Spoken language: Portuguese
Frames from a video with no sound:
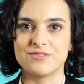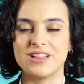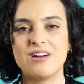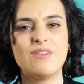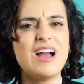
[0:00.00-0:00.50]

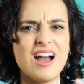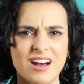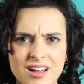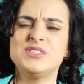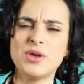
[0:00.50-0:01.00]
Falavam,
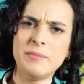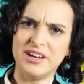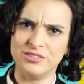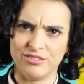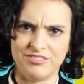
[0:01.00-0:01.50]
ah, a sua
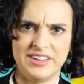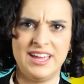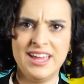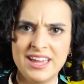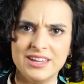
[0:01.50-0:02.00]
mãe não
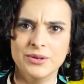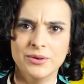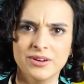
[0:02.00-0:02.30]
veio?